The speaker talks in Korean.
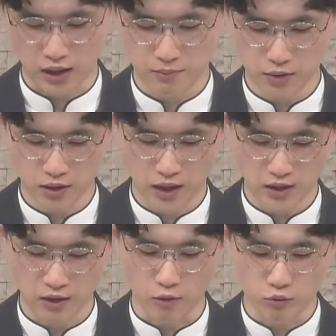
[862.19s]
한 번에
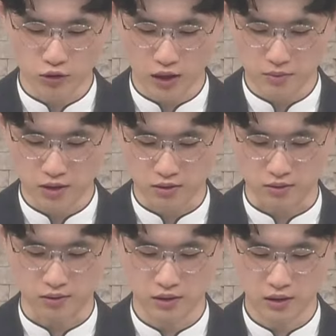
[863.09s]
하나의 업무를
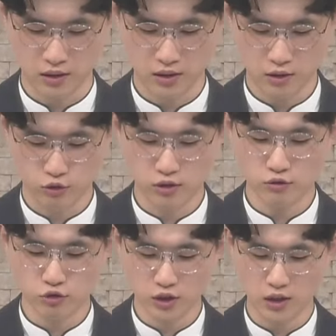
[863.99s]
하면
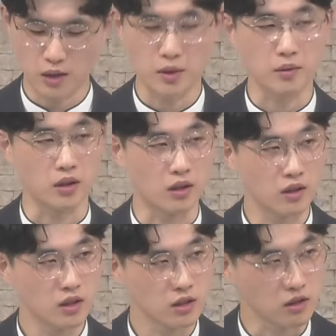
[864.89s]
우선순위가 아마
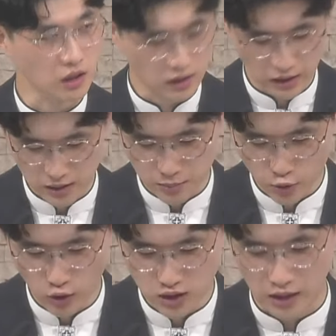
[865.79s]
그렇게 딱히
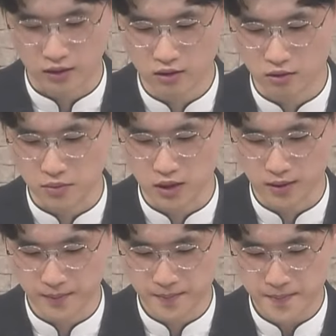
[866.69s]
필요하지 않을
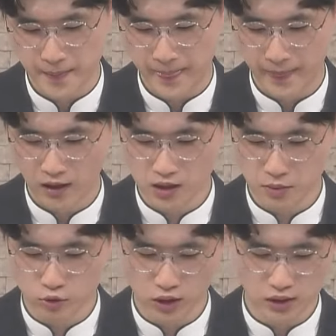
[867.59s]
겁니다.
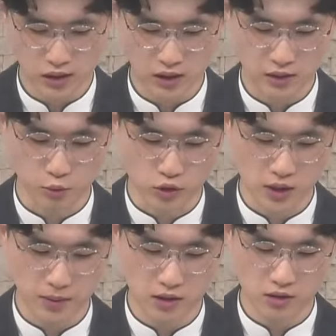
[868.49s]
하지만 우리가 살아가는
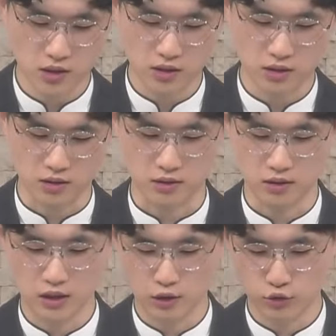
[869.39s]
복잡한 현실은
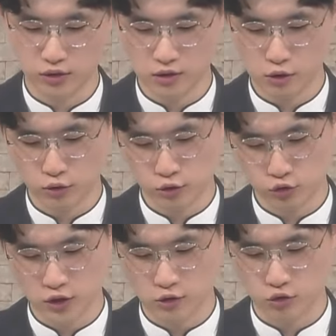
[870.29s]
우선적으로
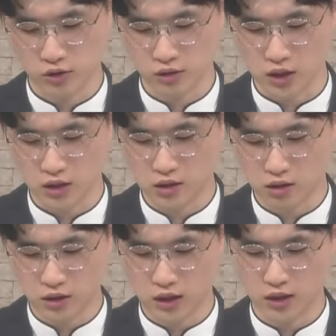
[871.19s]
순위를 두어서 일을
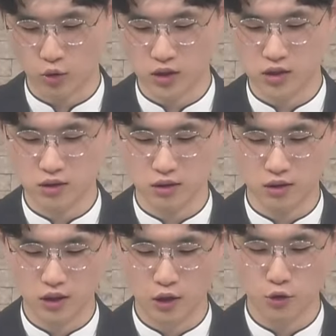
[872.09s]
처리하는 게 훨씬
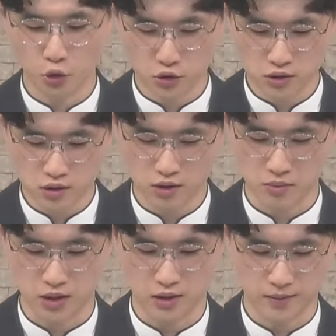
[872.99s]
더
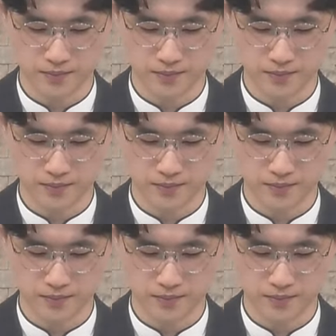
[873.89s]
효율적입니다.